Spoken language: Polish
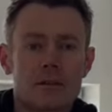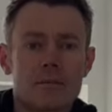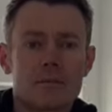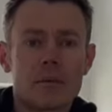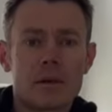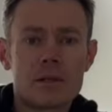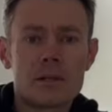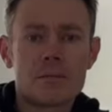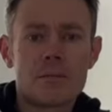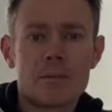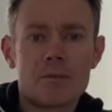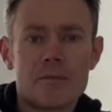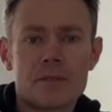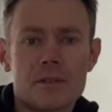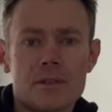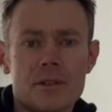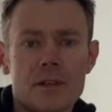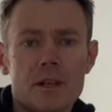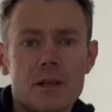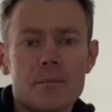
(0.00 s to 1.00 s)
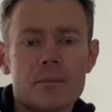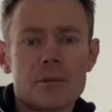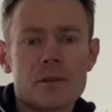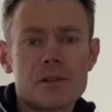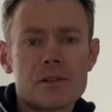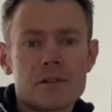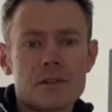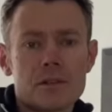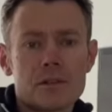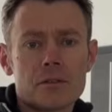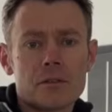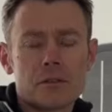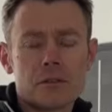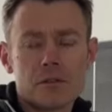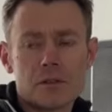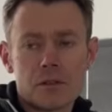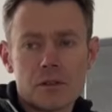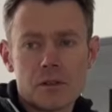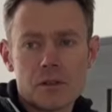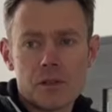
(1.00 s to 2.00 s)
bardzo profesjonalne podejście do,
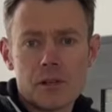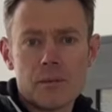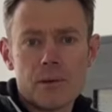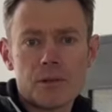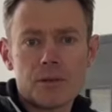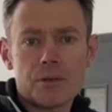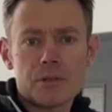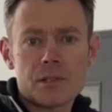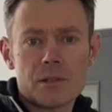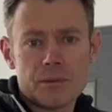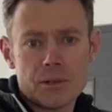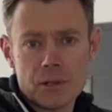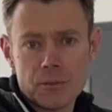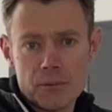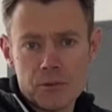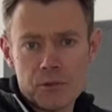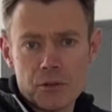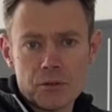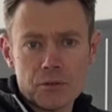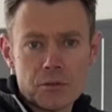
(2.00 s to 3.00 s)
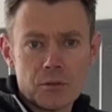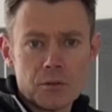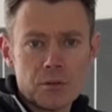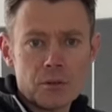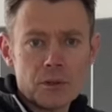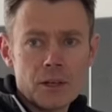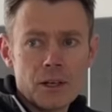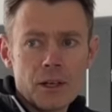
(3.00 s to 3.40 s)
do tematu od samego początku.